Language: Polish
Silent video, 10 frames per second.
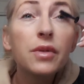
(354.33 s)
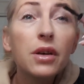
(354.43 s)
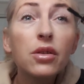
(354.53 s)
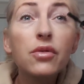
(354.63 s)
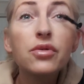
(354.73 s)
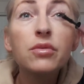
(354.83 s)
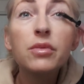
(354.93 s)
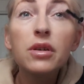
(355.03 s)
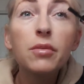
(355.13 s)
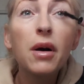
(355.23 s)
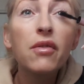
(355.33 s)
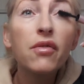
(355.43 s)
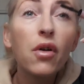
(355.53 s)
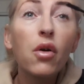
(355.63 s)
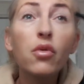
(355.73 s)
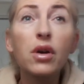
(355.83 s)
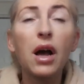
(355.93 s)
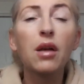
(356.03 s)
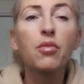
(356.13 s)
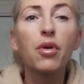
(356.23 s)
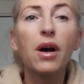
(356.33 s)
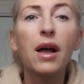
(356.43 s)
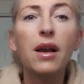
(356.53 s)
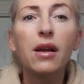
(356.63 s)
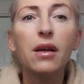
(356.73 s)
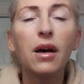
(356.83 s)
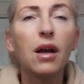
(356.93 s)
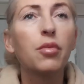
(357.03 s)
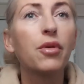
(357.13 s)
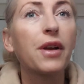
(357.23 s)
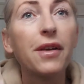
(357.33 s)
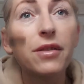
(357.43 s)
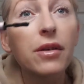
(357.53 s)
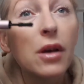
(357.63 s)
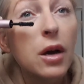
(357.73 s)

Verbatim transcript: najnowszym chyba Vogue albo L albo Red,